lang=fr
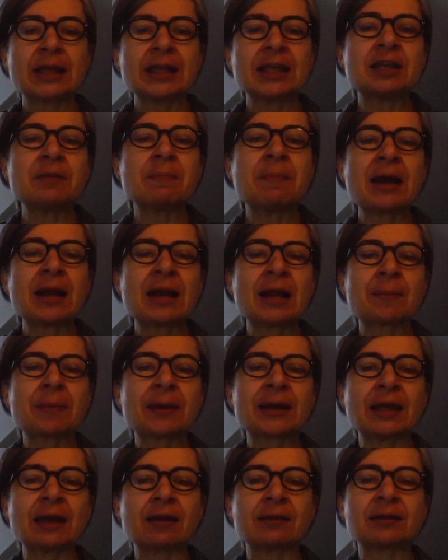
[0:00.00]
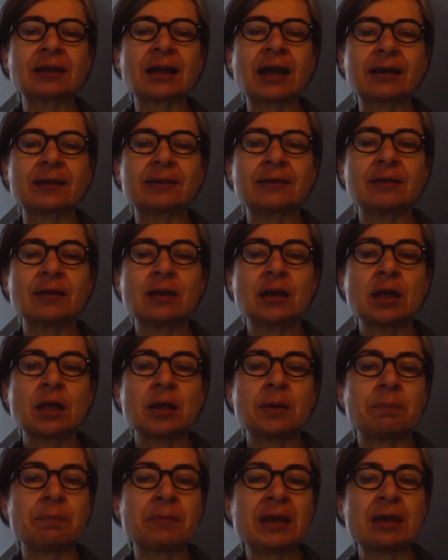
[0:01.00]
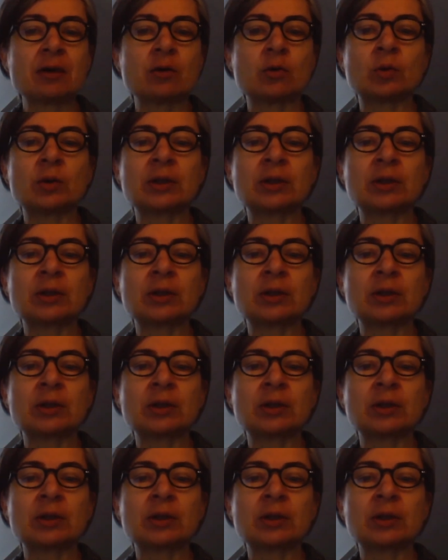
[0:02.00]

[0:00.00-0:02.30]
Iqbal a pris un tract, mais